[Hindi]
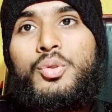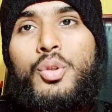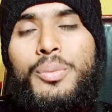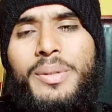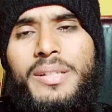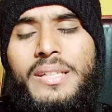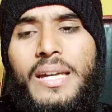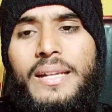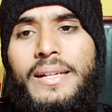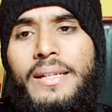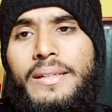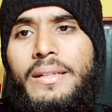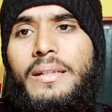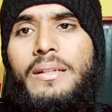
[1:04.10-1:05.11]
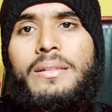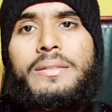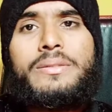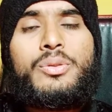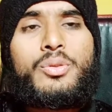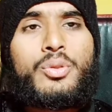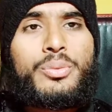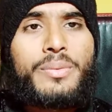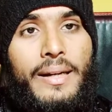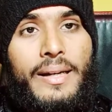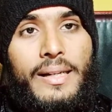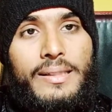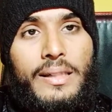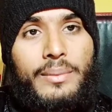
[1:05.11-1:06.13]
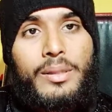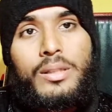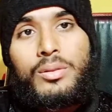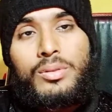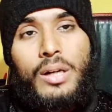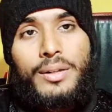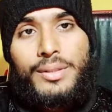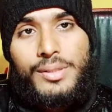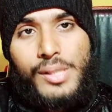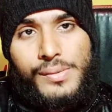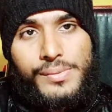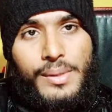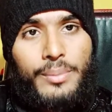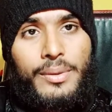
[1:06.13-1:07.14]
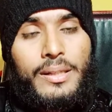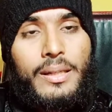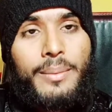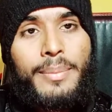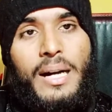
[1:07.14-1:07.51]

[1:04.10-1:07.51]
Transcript: भी टारगेट यूट्यूब का था मतलब थाउजेंड सब्सक्राइबर के